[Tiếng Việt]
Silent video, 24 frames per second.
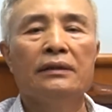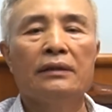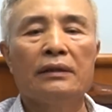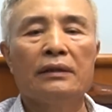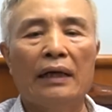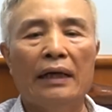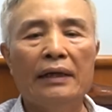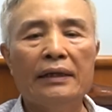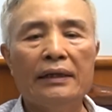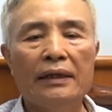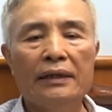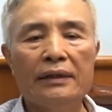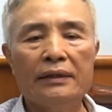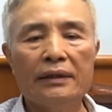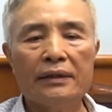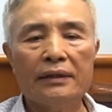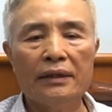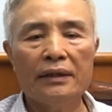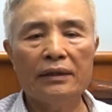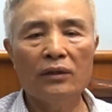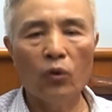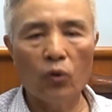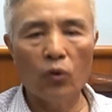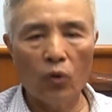cái cái cái
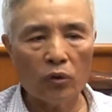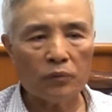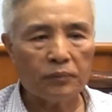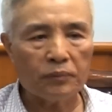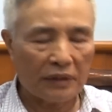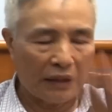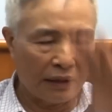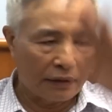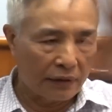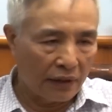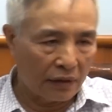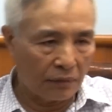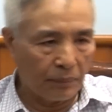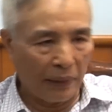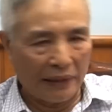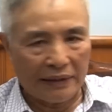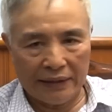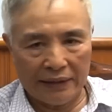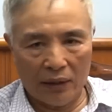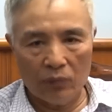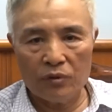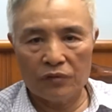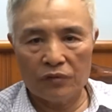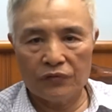cái robot mà thằng địch bắn
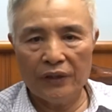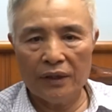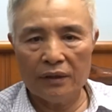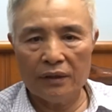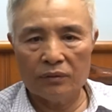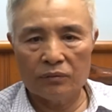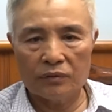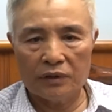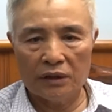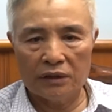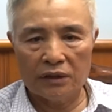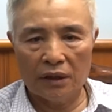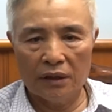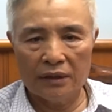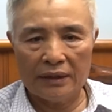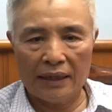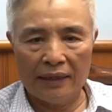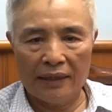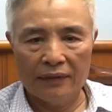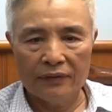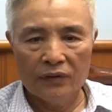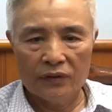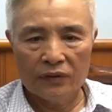chéo về phía đồng chí Giới ra,